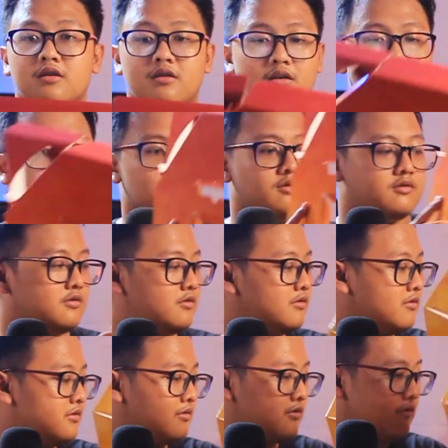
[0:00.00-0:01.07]
ya
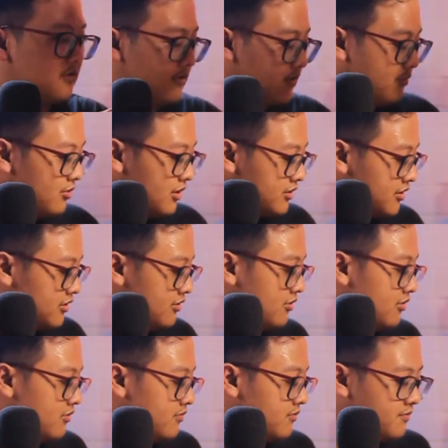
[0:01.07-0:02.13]
sebelum langsung
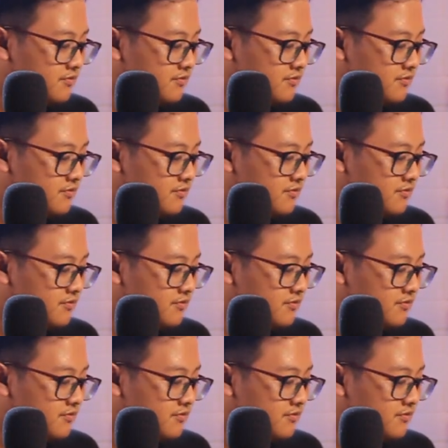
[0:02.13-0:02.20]
dulu